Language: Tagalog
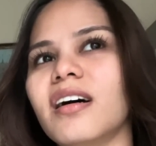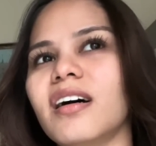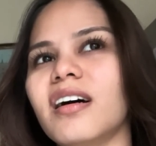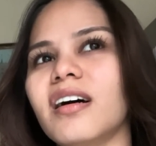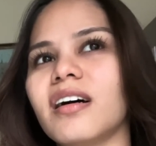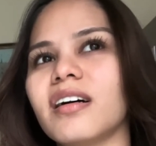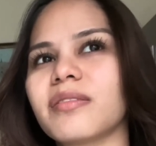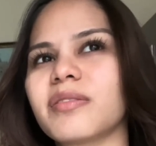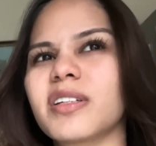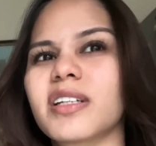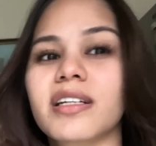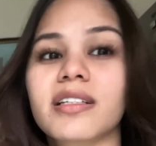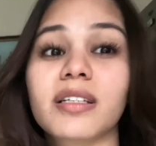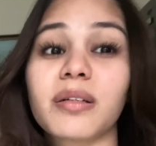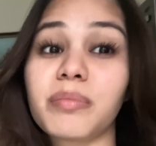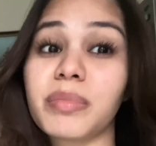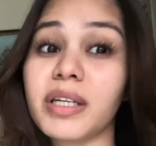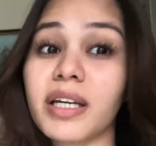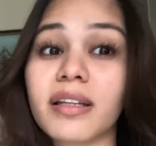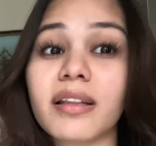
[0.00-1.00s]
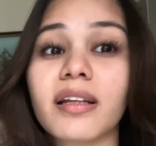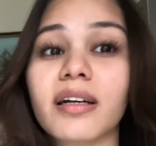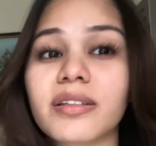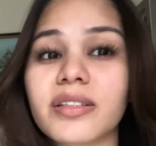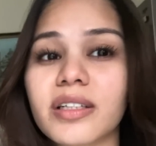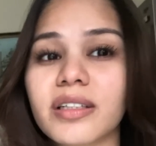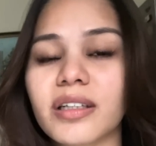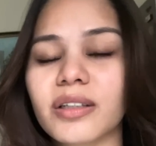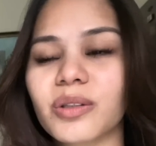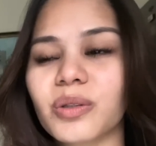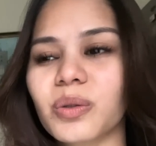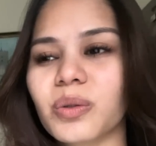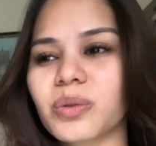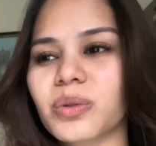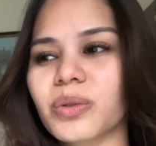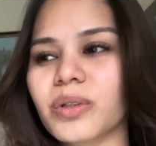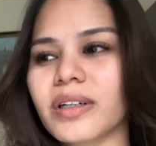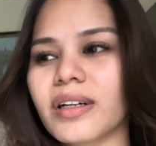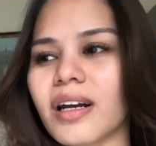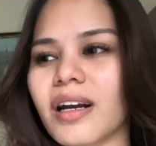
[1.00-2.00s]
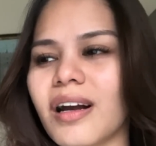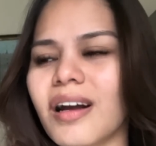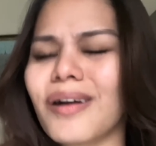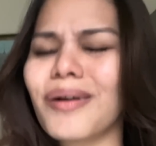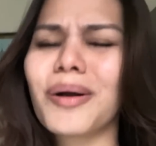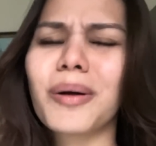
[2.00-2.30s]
uh, sinasabihan lang siya ng doktor na